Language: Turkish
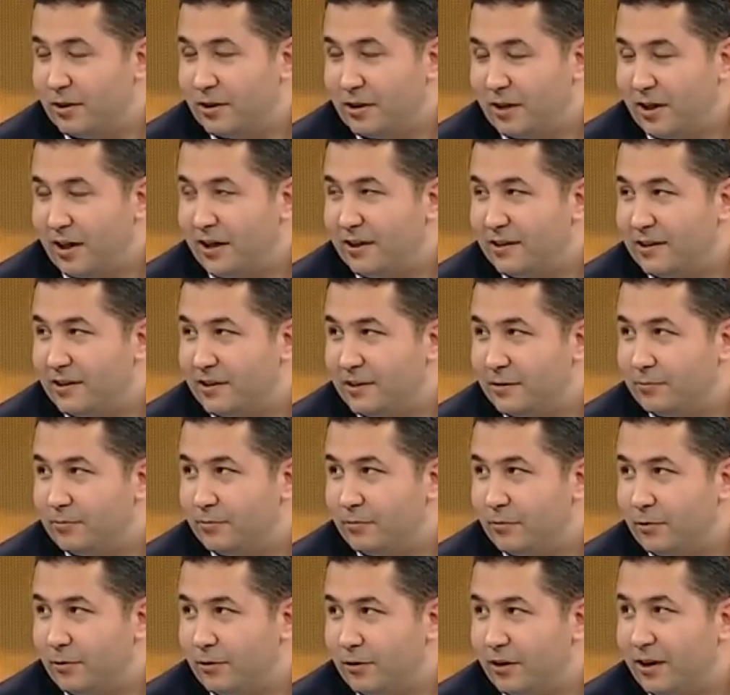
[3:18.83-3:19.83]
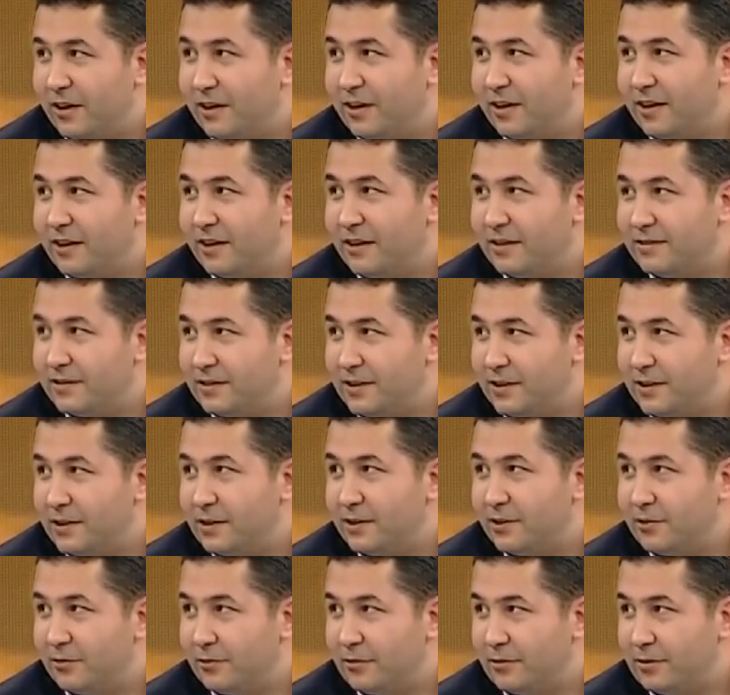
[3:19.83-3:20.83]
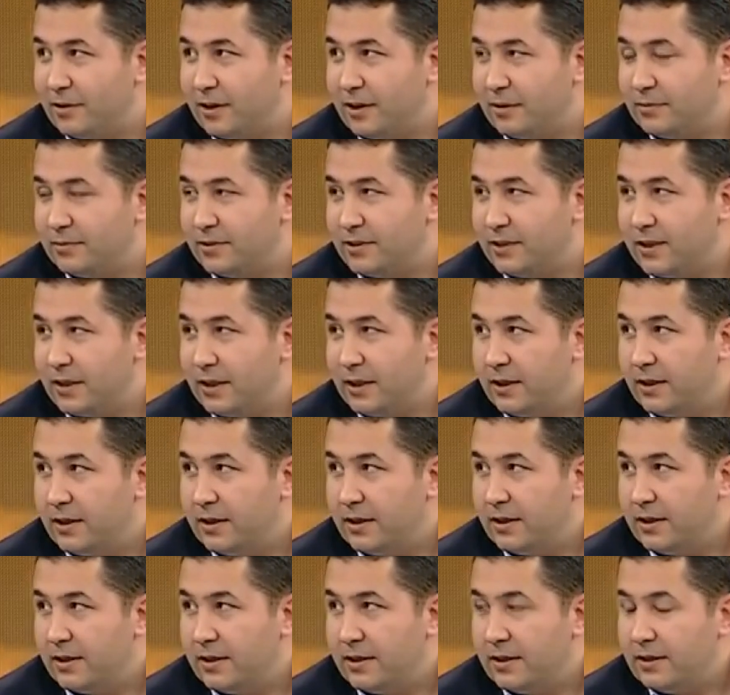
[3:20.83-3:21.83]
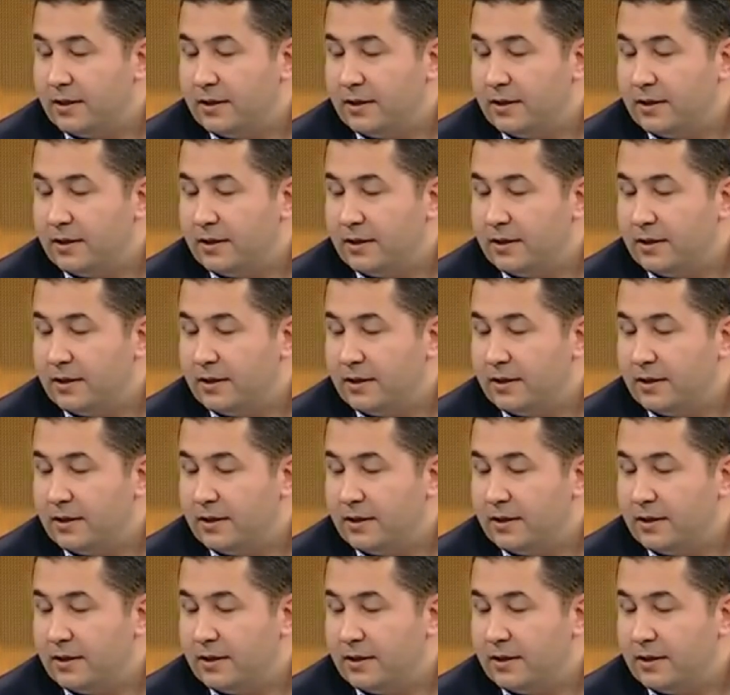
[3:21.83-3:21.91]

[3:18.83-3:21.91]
kaynatıp Orhan Gazi'ye geri göndermiş. Uçar o.